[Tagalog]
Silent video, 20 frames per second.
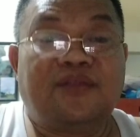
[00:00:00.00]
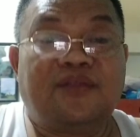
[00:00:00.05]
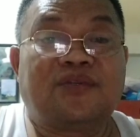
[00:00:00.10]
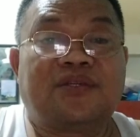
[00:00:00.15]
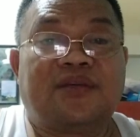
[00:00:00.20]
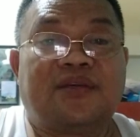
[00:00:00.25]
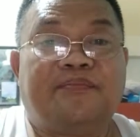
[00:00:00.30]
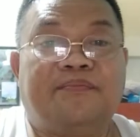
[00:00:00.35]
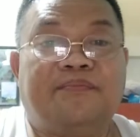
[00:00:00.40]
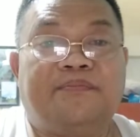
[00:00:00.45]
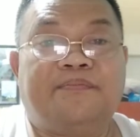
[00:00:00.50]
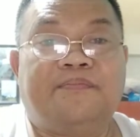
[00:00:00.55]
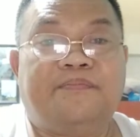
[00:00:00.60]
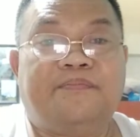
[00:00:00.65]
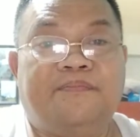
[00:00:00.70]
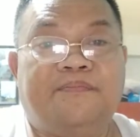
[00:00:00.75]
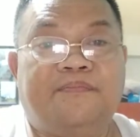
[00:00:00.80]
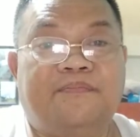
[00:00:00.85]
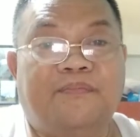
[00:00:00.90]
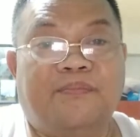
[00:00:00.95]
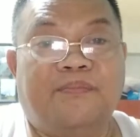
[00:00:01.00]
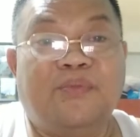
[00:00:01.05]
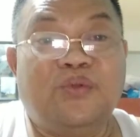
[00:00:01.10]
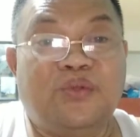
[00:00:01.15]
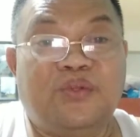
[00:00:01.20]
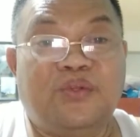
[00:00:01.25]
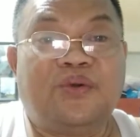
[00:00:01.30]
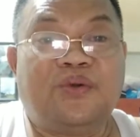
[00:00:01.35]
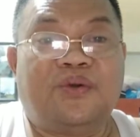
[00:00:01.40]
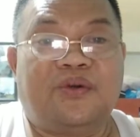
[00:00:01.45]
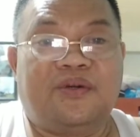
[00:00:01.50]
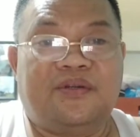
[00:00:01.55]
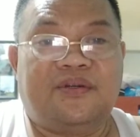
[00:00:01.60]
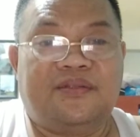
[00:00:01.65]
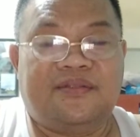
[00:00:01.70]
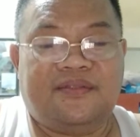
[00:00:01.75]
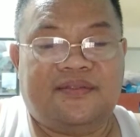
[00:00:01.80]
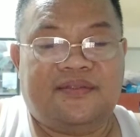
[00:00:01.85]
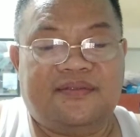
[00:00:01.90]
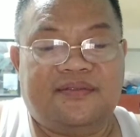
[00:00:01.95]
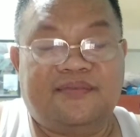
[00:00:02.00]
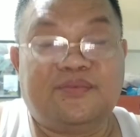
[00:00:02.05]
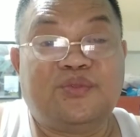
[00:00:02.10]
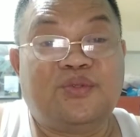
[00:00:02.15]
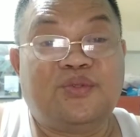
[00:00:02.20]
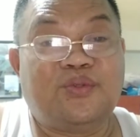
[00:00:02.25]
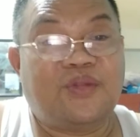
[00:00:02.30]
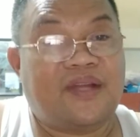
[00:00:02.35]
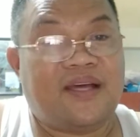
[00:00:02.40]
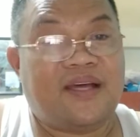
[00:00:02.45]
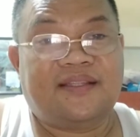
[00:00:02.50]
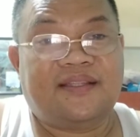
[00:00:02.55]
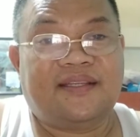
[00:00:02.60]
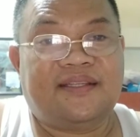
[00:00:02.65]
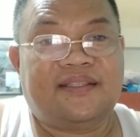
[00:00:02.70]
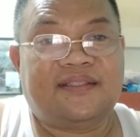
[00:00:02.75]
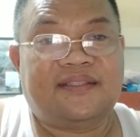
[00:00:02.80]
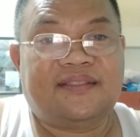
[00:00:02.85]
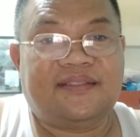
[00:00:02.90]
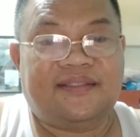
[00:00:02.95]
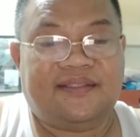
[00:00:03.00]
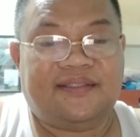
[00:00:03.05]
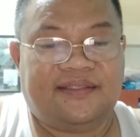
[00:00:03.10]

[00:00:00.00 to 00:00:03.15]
Dito sa mundo, mundo natin,